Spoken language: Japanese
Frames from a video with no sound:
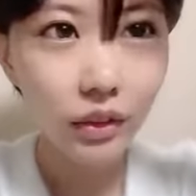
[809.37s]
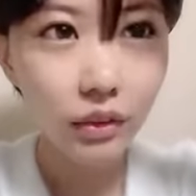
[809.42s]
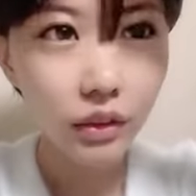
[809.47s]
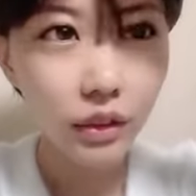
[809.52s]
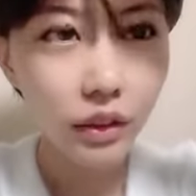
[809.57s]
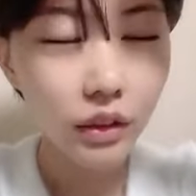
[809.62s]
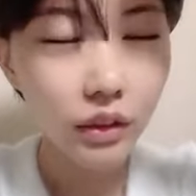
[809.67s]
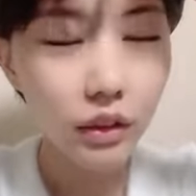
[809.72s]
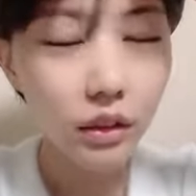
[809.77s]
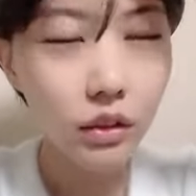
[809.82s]

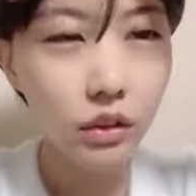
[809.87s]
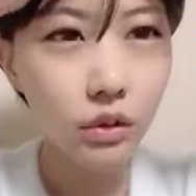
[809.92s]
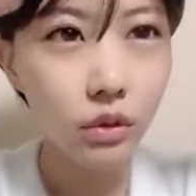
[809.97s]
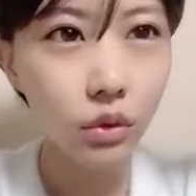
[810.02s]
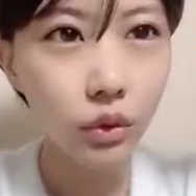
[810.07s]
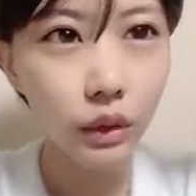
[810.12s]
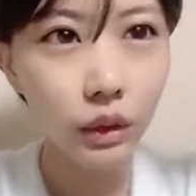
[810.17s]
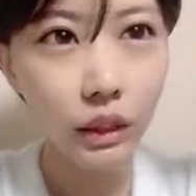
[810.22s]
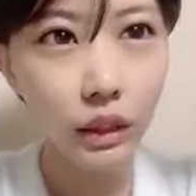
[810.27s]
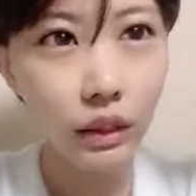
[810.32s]
私たち
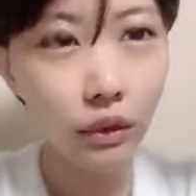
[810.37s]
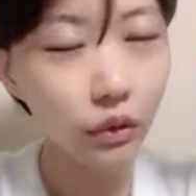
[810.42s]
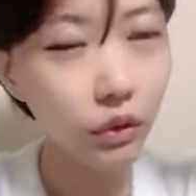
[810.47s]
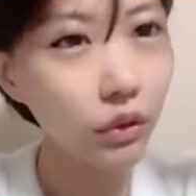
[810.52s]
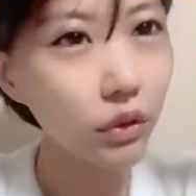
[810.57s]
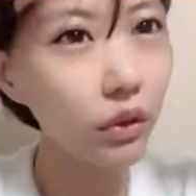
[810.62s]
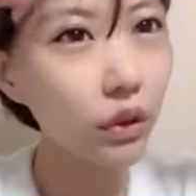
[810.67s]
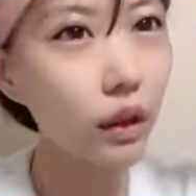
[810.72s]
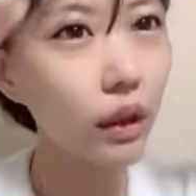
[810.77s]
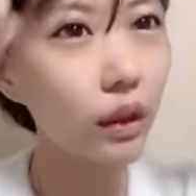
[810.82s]
鳥での
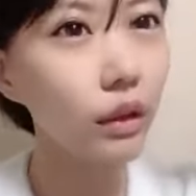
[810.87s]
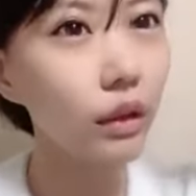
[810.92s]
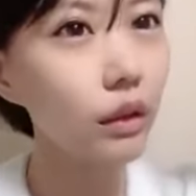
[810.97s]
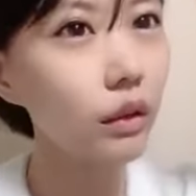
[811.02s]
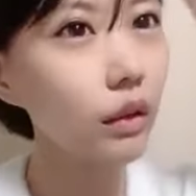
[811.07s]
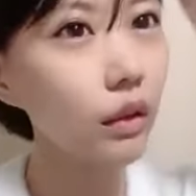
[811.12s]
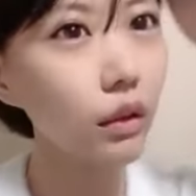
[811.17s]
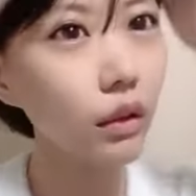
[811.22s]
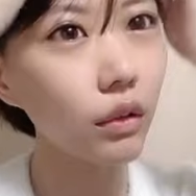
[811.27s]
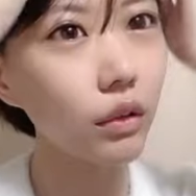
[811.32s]
出演だっ
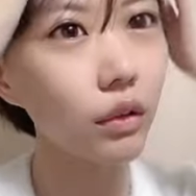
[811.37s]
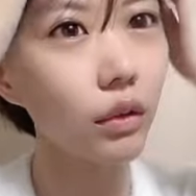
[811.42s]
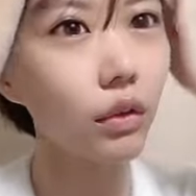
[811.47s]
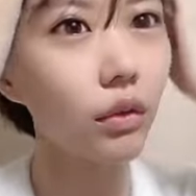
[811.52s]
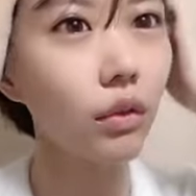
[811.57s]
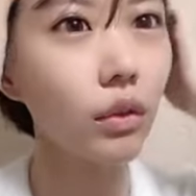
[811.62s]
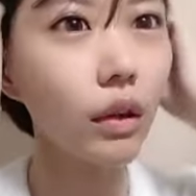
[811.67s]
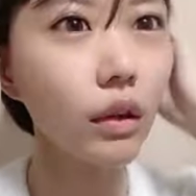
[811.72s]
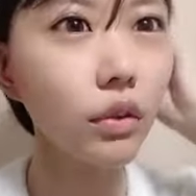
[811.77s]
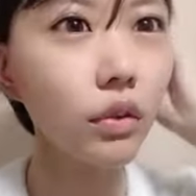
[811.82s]
たんですけ
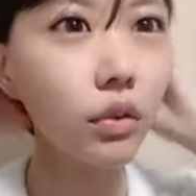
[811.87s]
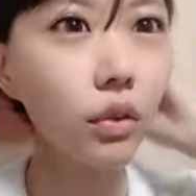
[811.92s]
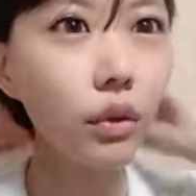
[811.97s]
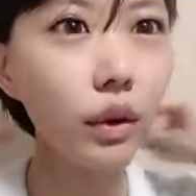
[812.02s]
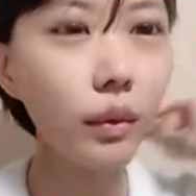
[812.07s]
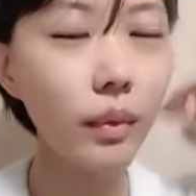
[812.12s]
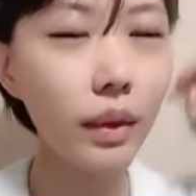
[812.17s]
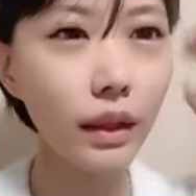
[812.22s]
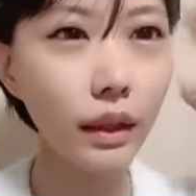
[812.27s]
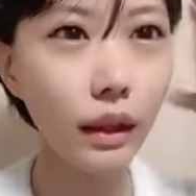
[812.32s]
どなんかそ
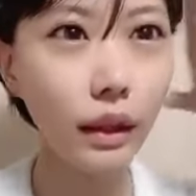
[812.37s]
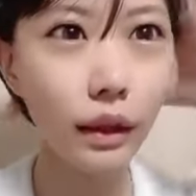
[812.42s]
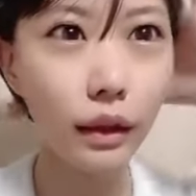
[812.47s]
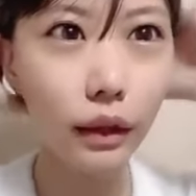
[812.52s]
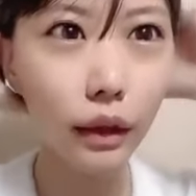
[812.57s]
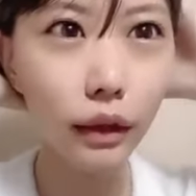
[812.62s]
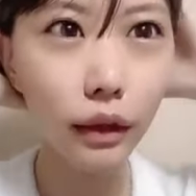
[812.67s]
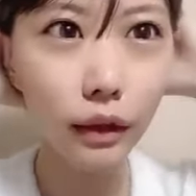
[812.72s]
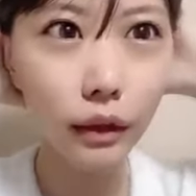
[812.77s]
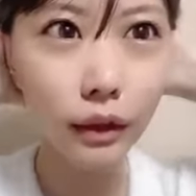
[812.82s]
れまで
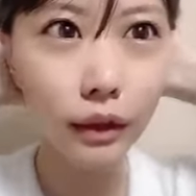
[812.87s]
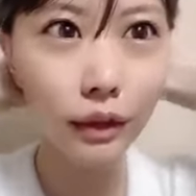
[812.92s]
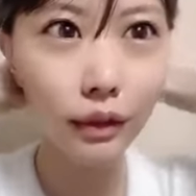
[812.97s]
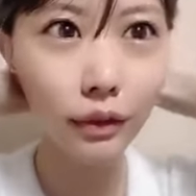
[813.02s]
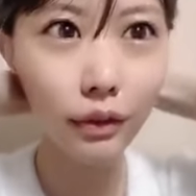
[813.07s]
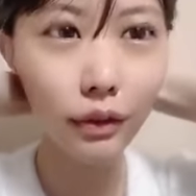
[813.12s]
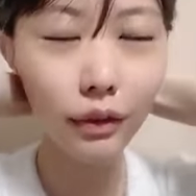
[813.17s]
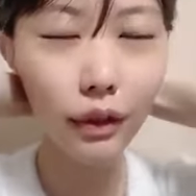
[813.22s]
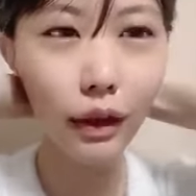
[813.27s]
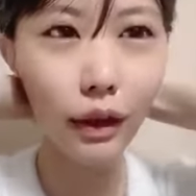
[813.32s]
なんか気
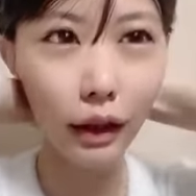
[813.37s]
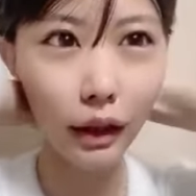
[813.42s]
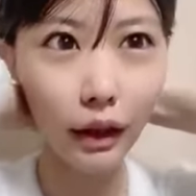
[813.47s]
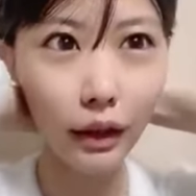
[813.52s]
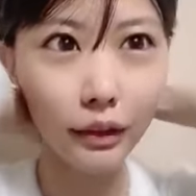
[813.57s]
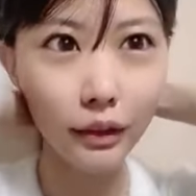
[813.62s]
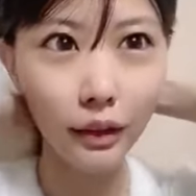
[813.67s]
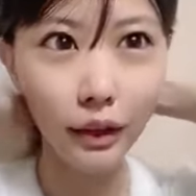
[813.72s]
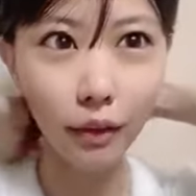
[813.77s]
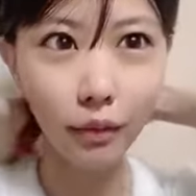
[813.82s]
づかな
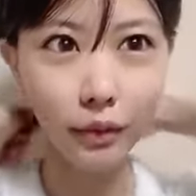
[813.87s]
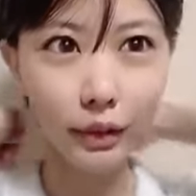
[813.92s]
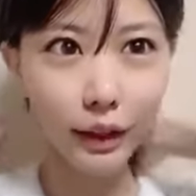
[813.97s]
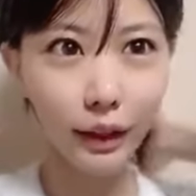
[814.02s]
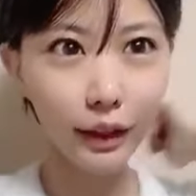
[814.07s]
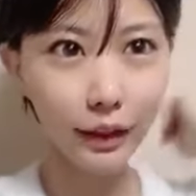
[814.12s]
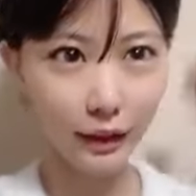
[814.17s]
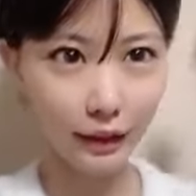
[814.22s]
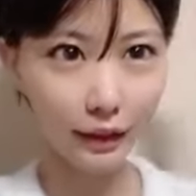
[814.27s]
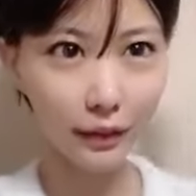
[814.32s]
かったみ
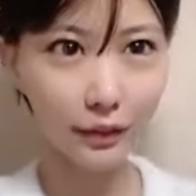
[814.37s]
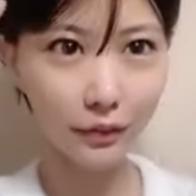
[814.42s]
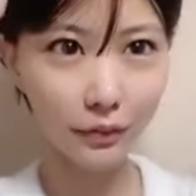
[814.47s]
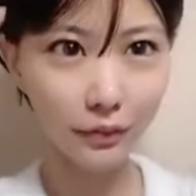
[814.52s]
たいな